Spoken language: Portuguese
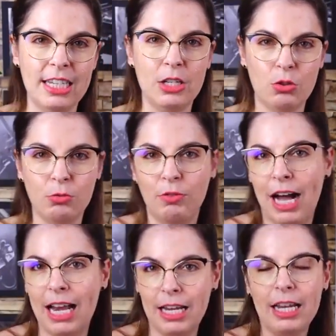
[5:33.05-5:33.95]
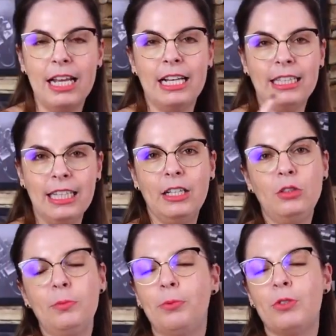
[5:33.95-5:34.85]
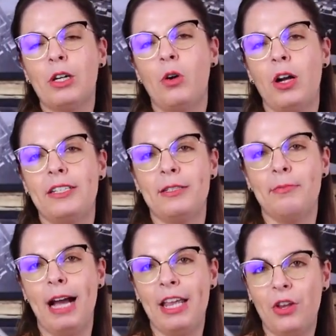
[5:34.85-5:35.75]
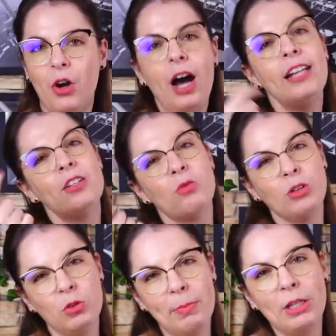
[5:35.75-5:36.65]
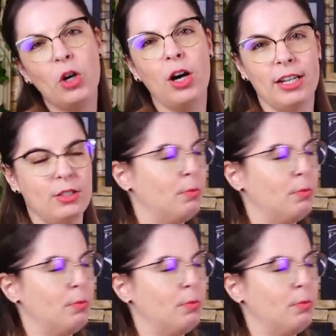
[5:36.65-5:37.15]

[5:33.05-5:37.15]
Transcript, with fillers: Isso vale tanto para os acordes maiores quanto menores.